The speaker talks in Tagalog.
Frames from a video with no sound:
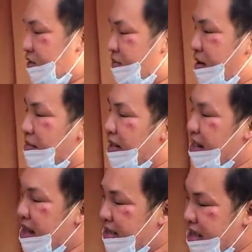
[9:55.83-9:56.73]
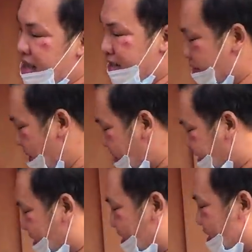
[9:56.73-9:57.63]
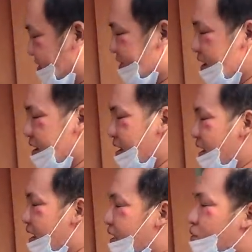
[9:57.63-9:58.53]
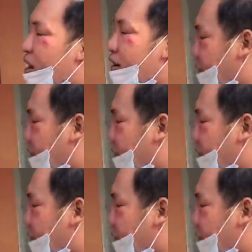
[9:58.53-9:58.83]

Yung mga malalaki, 80 pesos. Ito ay